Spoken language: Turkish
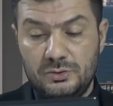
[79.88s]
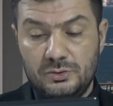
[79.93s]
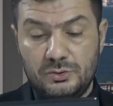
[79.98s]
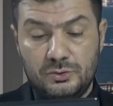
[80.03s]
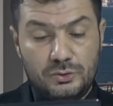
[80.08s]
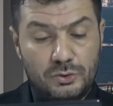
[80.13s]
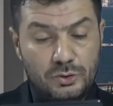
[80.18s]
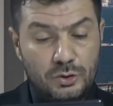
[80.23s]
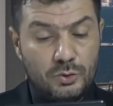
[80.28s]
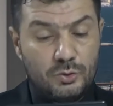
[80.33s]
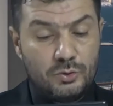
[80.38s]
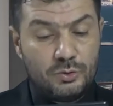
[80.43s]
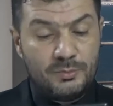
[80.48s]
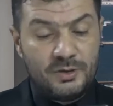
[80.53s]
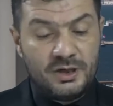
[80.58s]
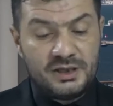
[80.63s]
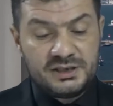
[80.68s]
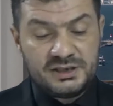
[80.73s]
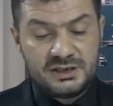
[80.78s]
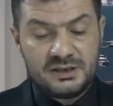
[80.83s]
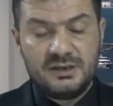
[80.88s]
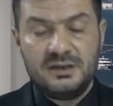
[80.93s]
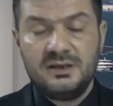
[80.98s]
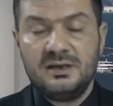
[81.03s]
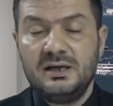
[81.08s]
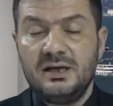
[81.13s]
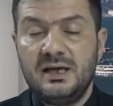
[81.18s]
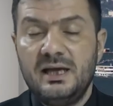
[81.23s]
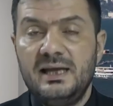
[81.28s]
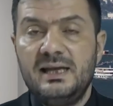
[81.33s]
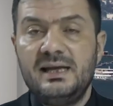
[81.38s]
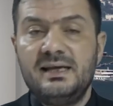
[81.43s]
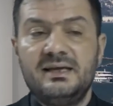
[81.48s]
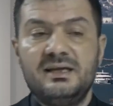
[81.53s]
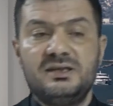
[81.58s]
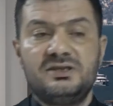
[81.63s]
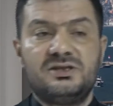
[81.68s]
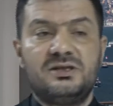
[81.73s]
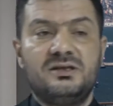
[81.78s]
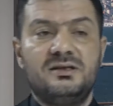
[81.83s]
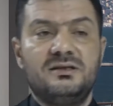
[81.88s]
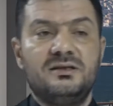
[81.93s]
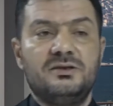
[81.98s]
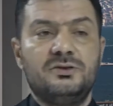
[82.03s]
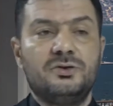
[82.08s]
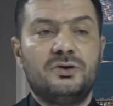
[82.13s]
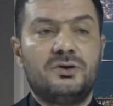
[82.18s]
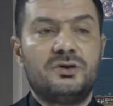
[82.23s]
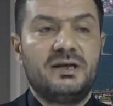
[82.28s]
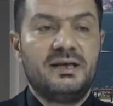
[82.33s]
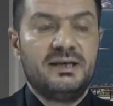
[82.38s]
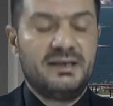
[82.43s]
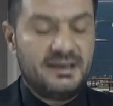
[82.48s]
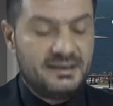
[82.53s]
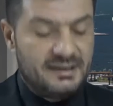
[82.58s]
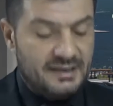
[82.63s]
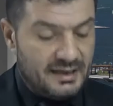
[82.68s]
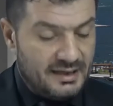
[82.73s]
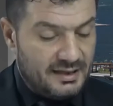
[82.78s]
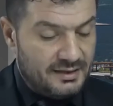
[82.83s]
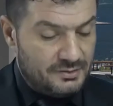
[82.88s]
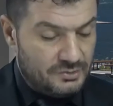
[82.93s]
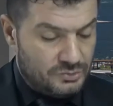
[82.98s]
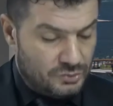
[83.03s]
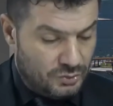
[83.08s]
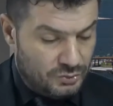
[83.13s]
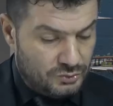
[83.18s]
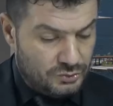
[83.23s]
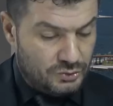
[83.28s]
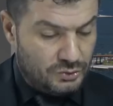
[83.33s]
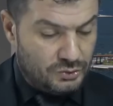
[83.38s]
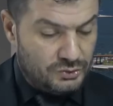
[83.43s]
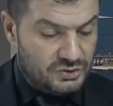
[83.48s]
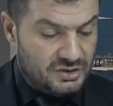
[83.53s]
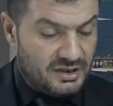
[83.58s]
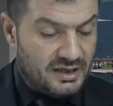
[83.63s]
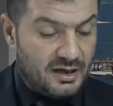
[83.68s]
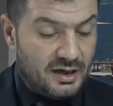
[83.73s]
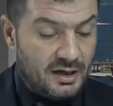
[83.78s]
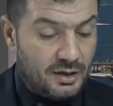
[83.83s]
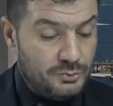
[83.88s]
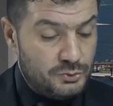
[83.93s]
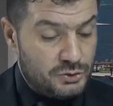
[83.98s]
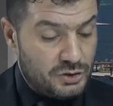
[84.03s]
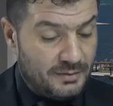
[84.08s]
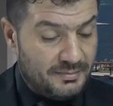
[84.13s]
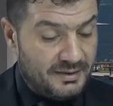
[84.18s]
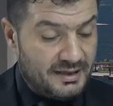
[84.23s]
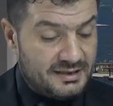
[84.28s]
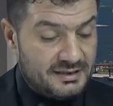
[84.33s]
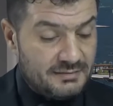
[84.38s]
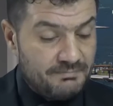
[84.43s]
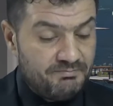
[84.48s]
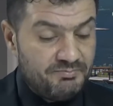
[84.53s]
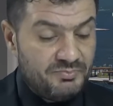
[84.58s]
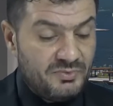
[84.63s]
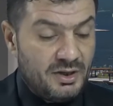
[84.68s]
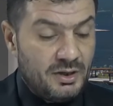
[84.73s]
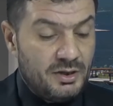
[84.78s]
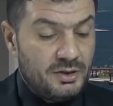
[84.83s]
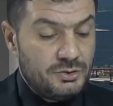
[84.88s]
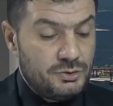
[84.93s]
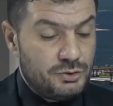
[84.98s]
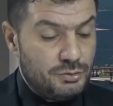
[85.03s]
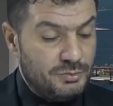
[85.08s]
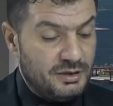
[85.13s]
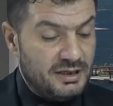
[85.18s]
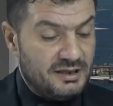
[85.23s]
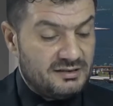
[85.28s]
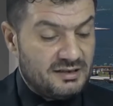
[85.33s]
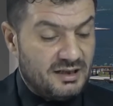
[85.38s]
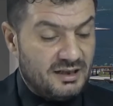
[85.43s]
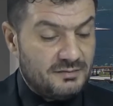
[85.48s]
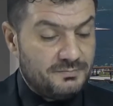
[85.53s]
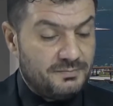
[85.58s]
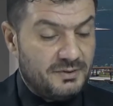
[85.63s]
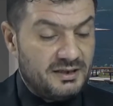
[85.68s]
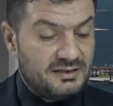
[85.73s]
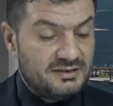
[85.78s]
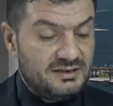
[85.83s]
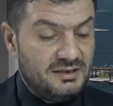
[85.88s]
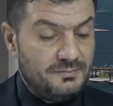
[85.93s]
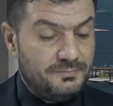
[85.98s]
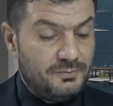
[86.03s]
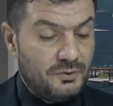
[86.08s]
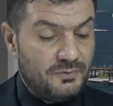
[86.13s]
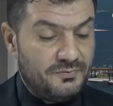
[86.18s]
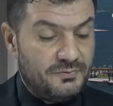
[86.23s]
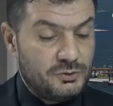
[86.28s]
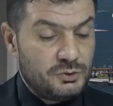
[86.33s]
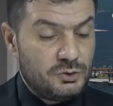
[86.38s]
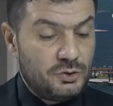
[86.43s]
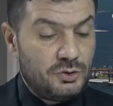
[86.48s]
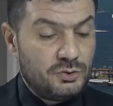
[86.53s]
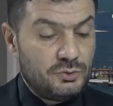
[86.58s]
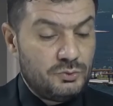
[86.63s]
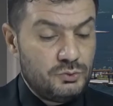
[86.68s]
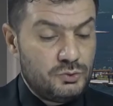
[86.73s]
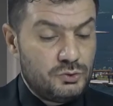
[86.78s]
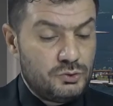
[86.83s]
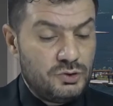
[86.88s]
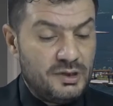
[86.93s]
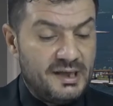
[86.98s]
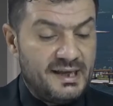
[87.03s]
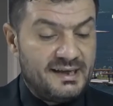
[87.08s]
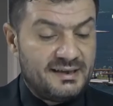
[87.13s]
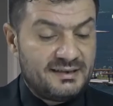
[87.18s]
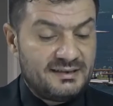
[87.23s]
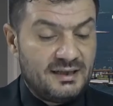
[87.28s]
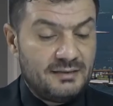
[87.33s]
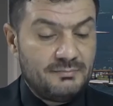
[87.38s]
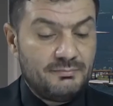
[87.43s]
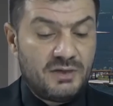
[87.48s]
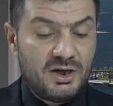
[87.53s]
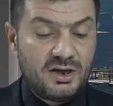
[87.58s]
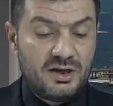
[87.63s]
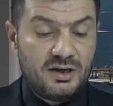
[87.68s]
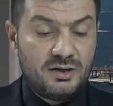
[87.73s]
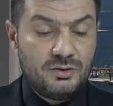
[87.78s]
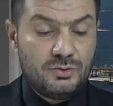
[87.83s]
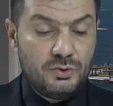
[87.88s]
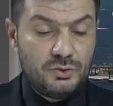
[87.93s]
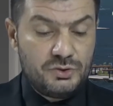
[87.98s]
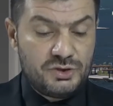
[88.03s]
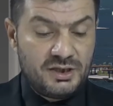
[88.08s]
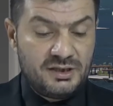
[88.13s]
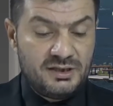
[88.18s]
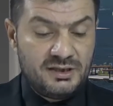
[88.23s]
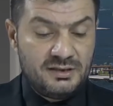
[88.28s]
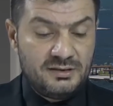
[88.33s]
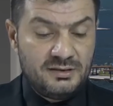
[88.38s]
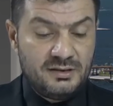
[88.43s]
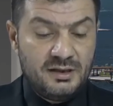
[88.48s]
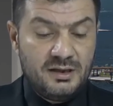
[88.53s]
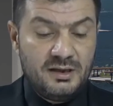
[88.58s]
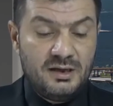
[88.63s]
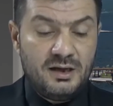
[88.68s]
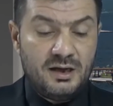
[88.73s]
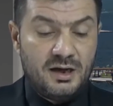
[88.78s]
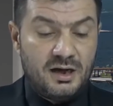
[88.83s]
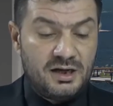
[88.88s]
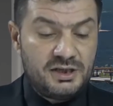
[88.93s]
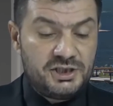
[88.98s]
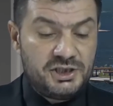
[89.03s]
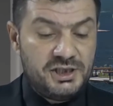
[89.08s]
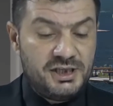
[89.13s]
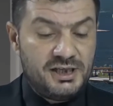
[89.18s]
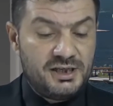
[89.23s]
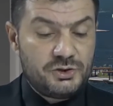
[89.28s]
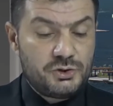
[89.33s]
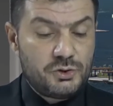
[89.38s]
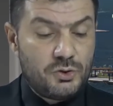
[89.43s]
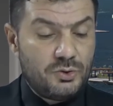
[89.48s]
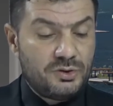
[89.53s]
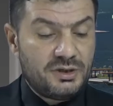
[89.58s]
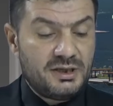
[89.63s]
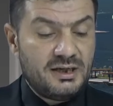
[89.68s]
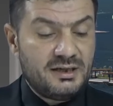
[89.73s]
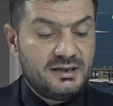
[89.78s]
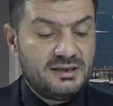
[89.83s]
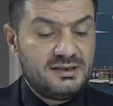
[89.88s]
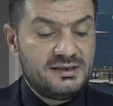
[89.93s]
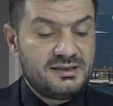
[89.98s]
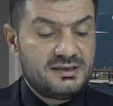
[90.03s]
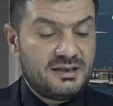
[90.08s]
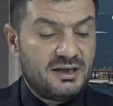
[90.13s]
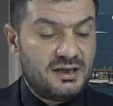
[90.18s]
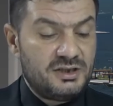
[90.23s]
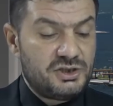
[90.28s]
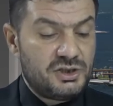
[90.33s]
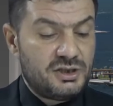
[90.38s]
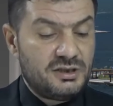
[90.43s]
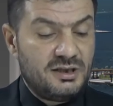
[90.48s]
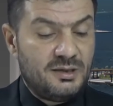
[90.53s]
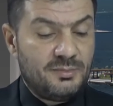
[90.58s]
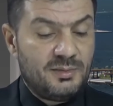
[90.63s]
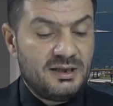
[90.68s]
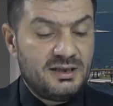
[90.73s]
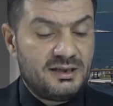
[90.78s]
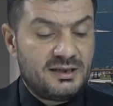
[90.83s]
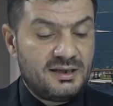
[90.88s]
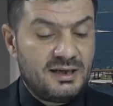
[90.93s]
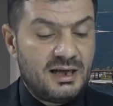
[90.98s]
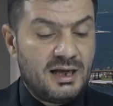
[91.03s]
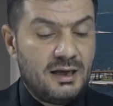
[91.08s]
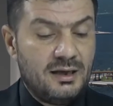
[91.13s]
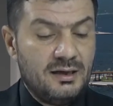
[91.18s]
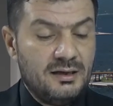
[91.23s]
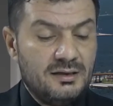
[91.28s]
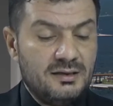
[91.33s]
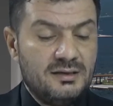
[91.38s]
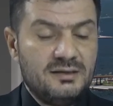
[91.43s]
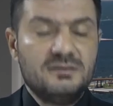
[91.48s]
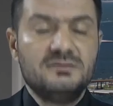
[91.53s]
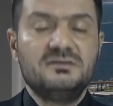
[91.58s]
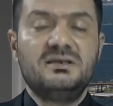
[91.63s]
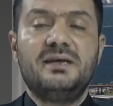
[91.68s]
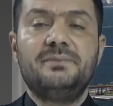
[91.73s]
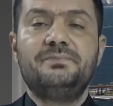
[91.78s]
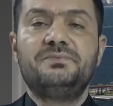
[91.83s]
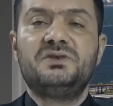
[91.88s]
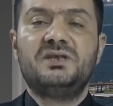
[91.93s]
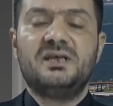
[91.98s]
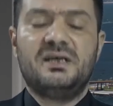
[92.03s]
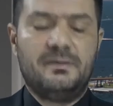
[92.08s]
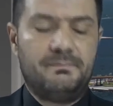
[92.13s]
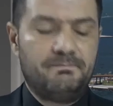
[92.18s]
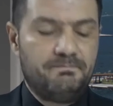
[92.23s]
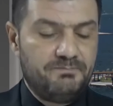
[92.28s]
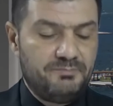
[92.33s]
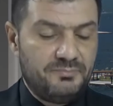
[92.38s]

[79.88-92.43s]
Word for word: rulo kumaş ele geçirildi diyor Ege'de son sözde A3 Haber. Cumhuriyet Halk Partili Profesör Uslu Erdan Bakan Koca'nın aşıya çok yakınız açıklamalarına tepki.